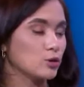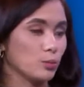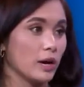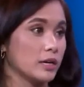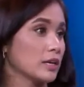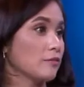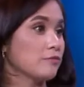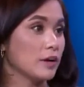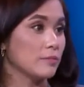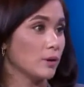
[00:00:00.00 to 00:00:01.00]
menghadirkan
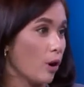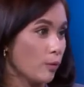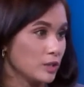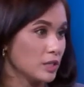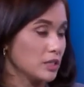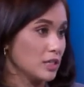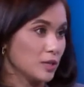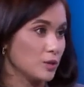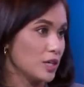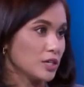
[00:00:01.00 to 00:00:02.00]
fiber optik yes. di
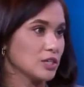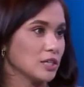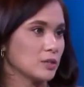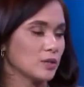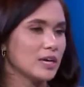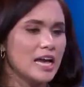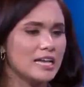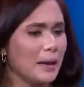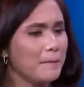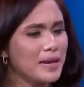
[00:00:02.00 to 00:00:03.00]
Indonesia gitu.
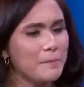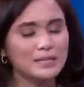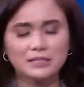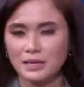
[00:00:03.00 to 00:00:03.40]
Tapi ini pastinya